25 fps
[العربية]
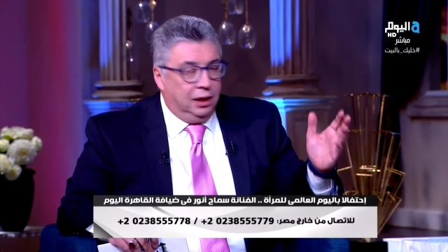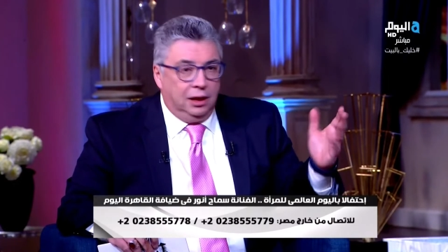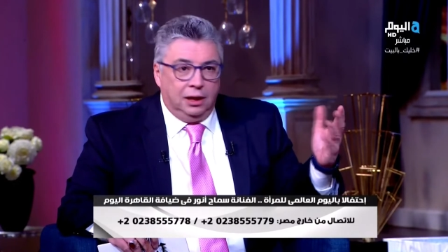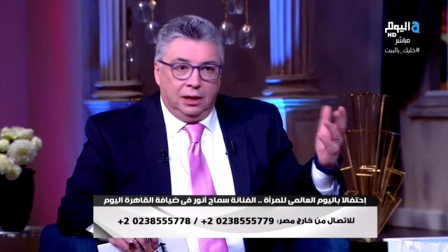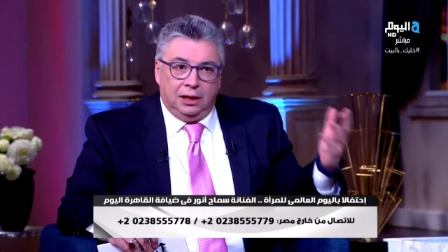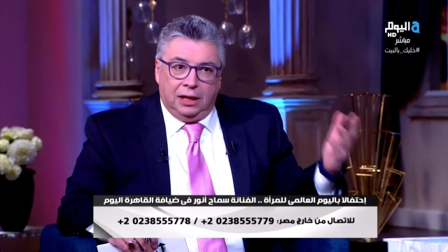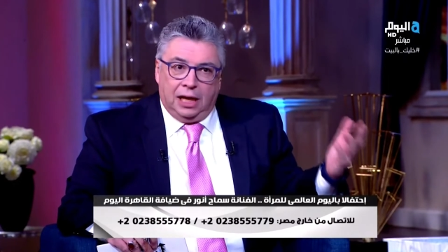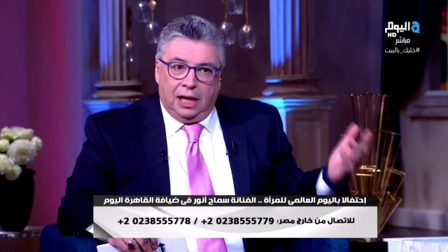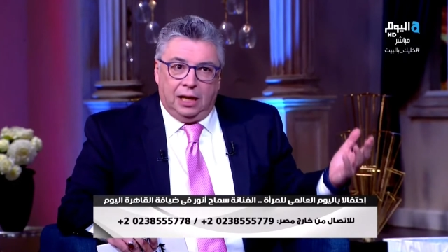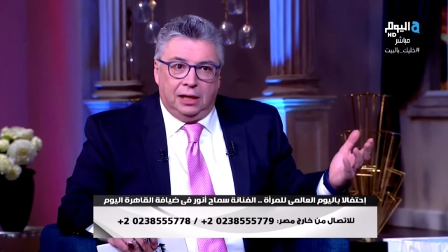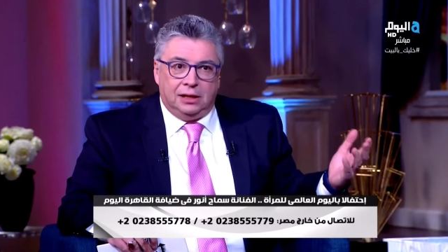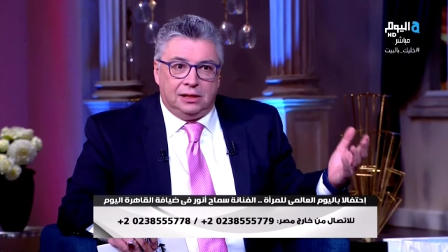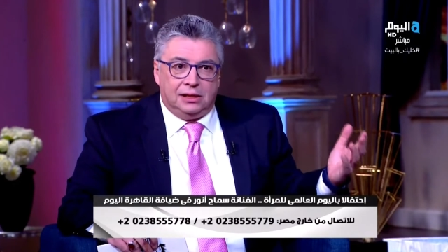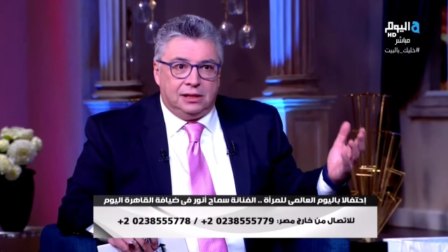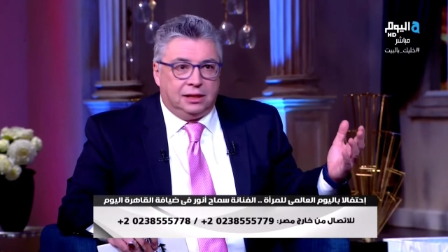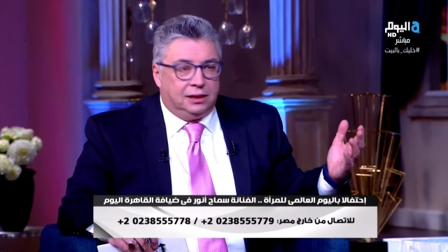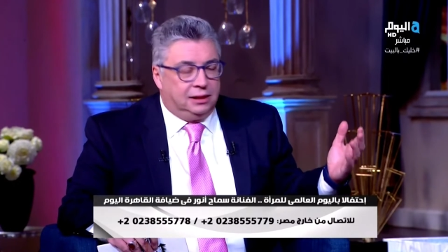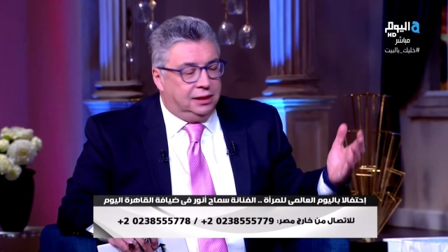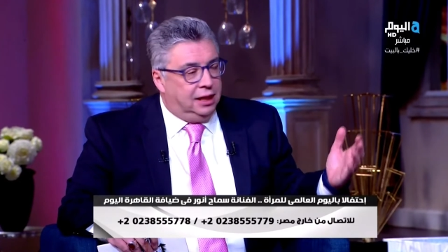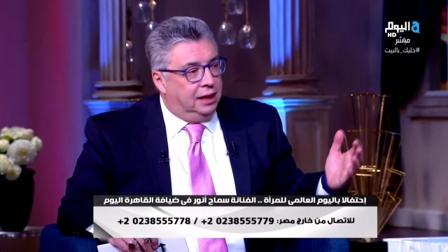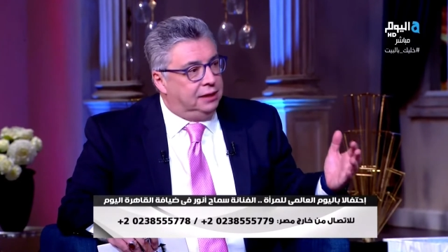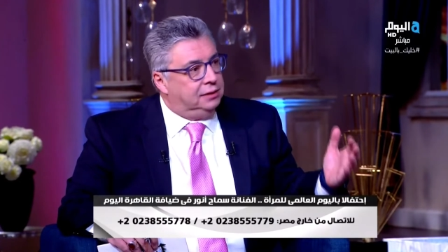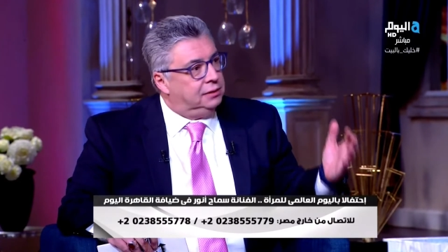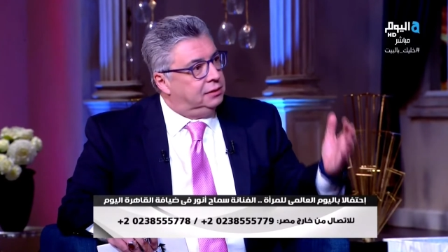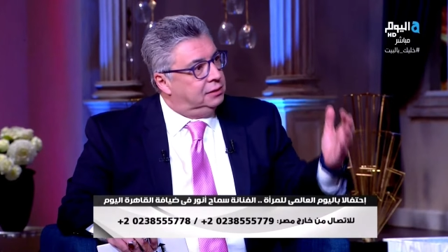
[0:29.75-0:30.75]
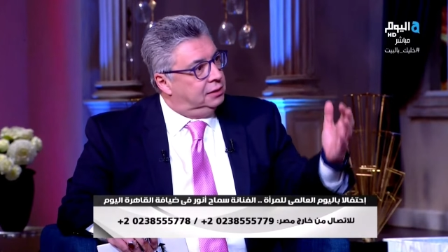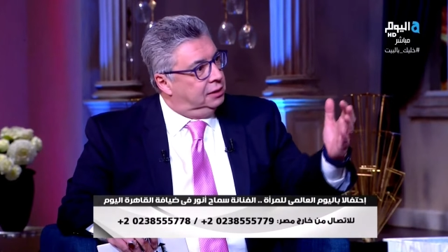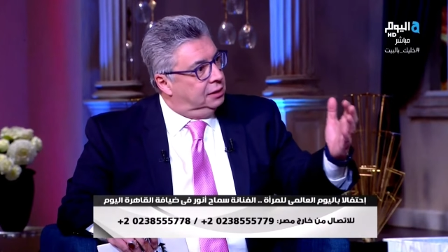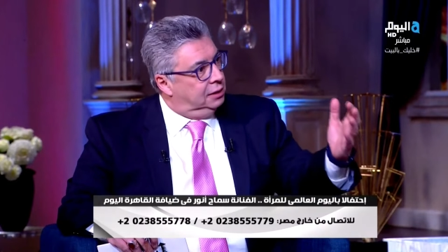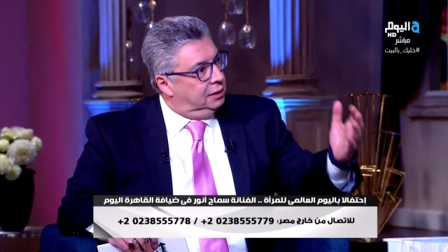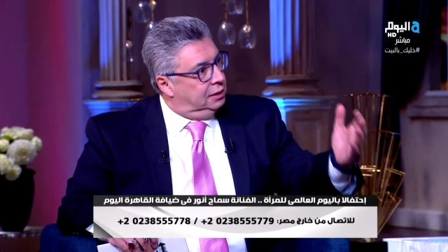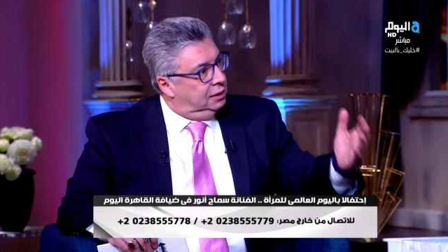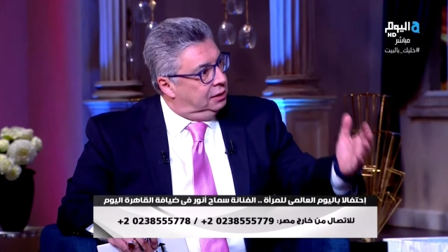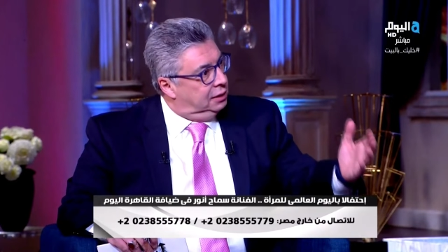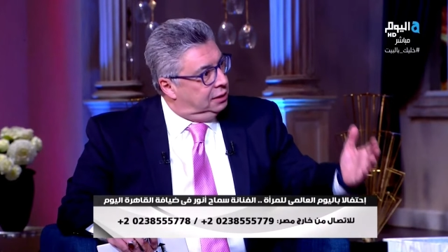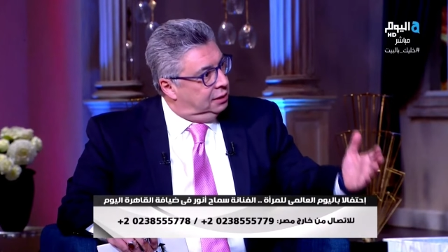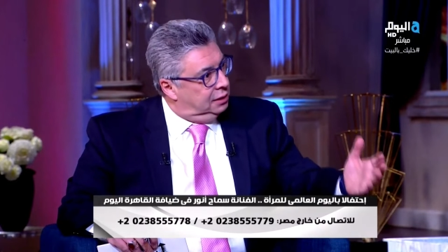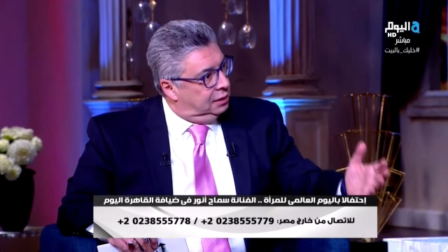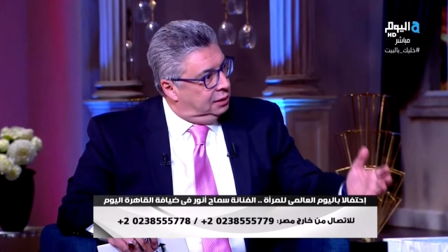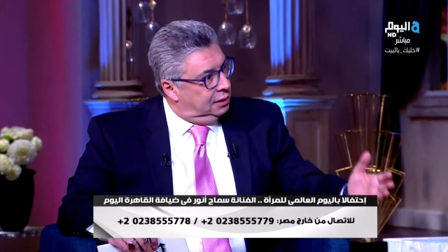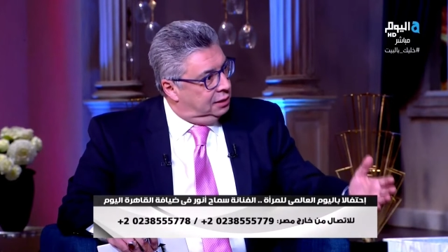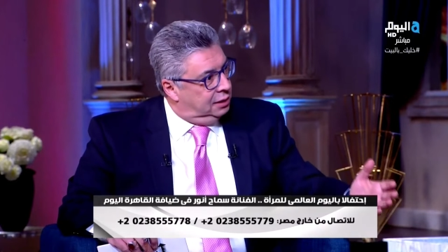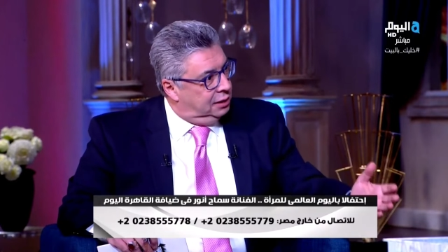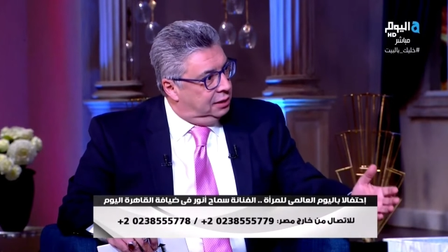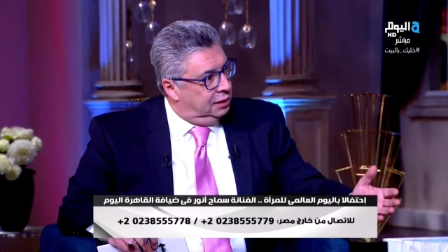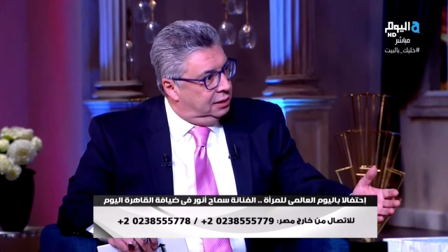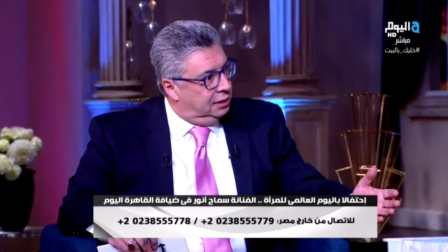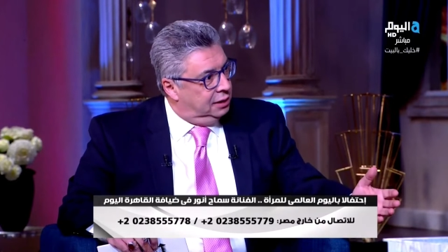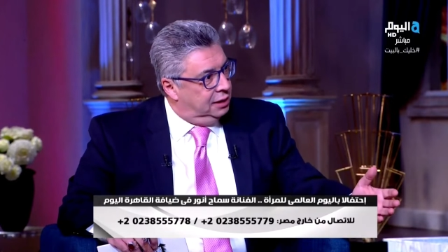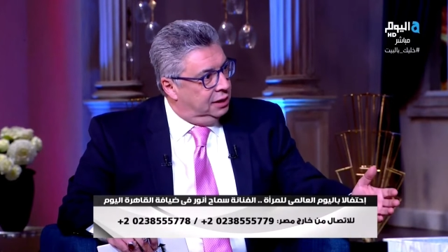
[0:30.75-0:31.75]
لا الستات
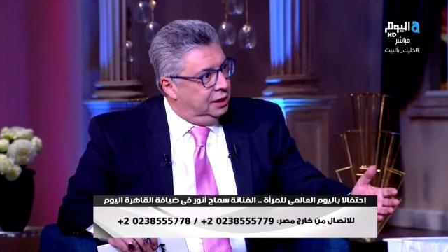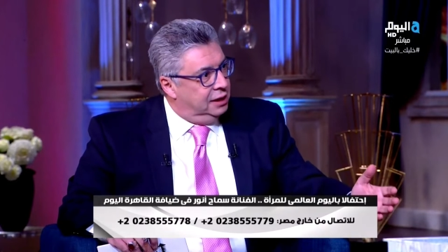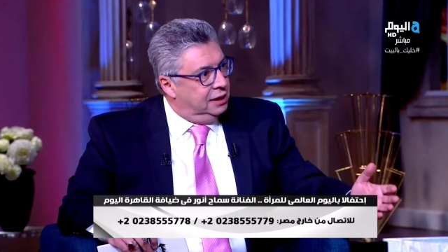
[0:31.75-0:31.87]
آه،